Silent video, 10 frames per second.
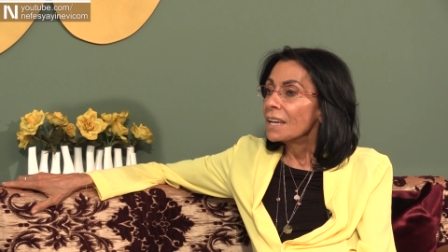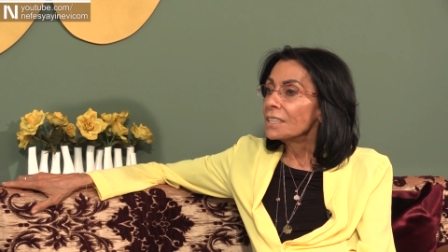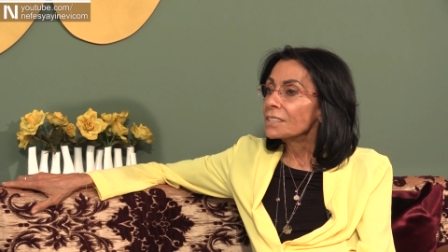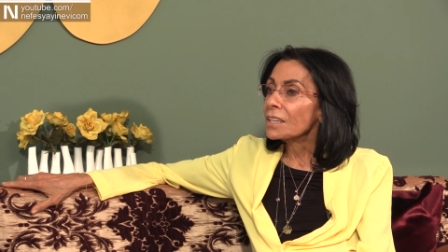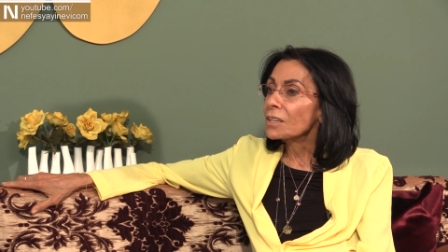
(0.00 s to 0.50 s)

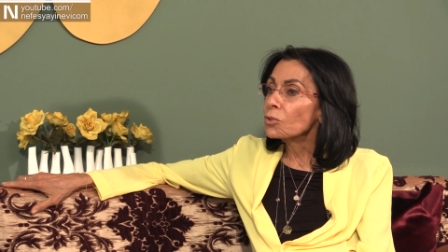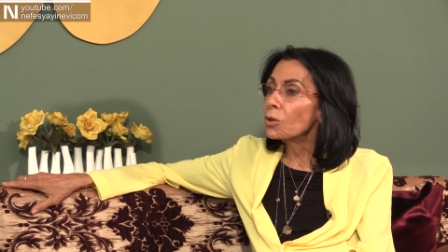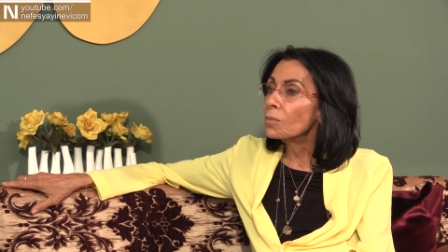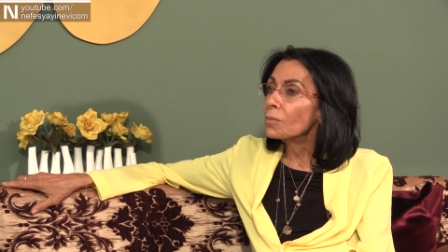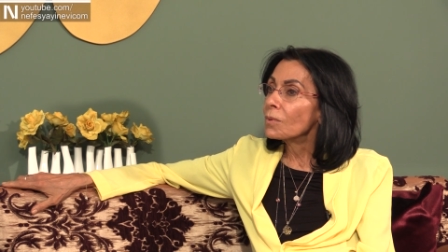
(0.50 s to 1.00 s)
İşte
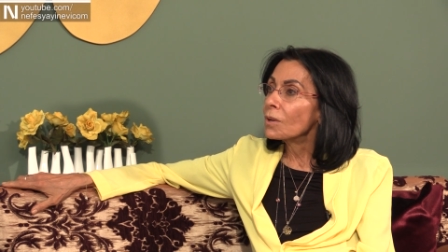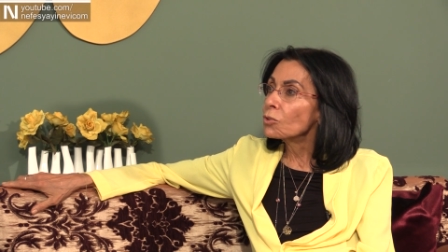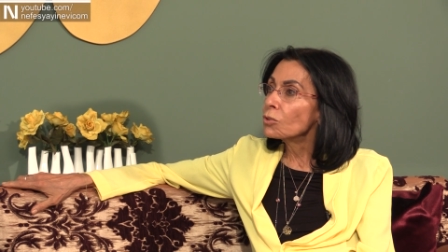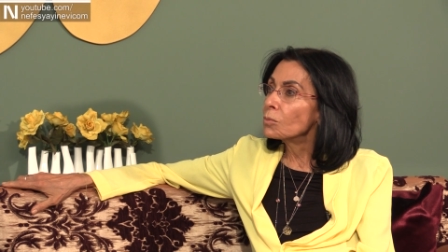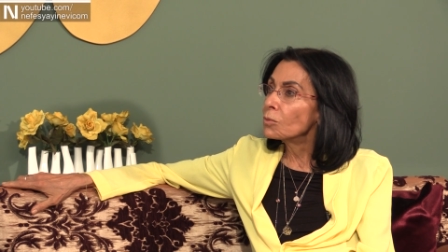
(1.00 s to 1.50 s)
atom
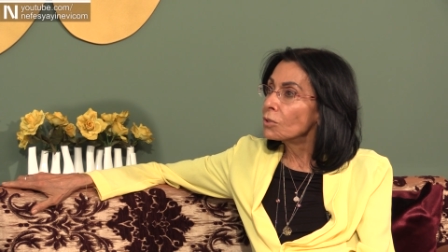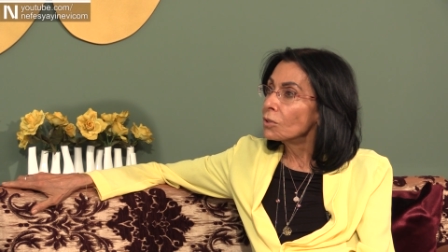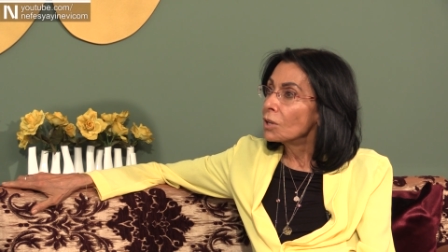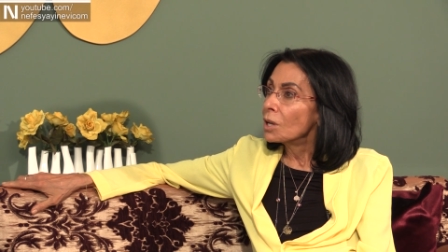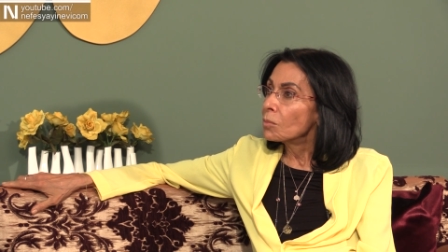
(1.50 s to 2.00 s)
atomu
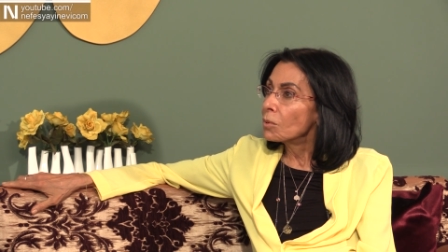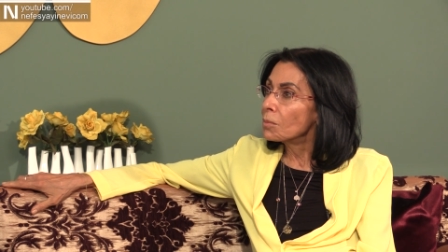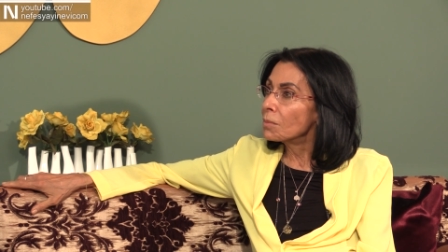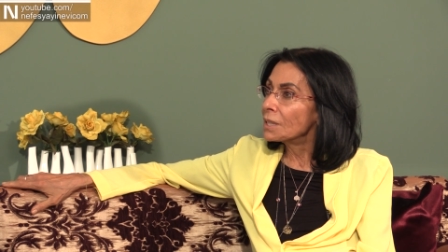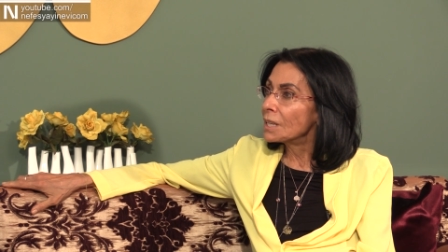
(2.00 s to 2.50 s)

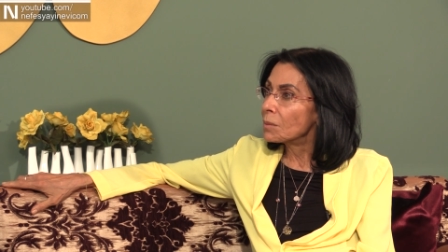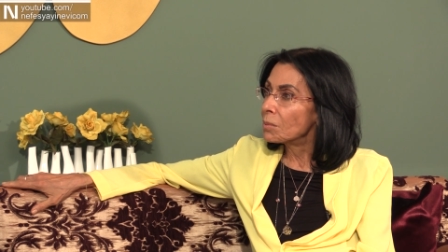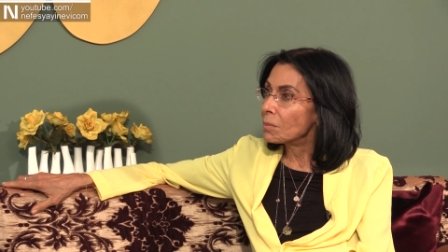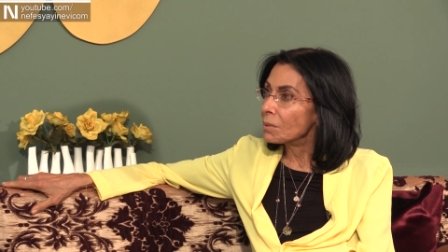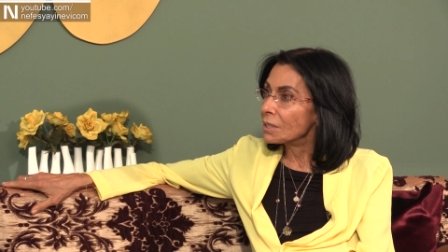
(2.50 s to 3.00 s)
Bomba da
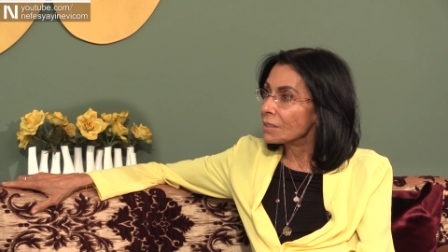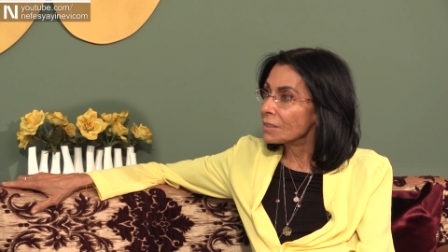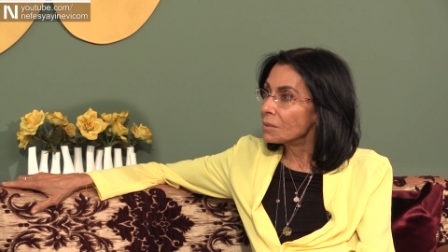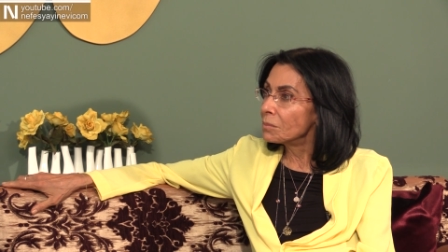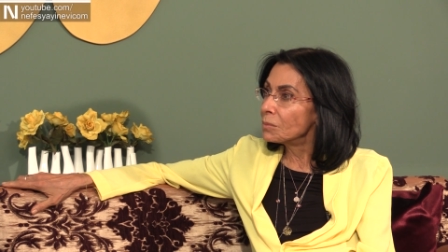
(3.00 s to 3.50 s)

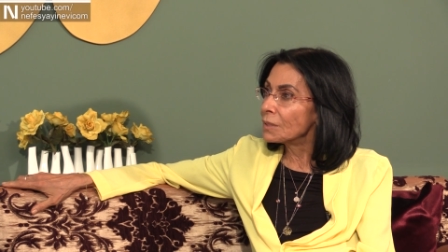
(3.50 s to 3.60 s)
yapabilirsin.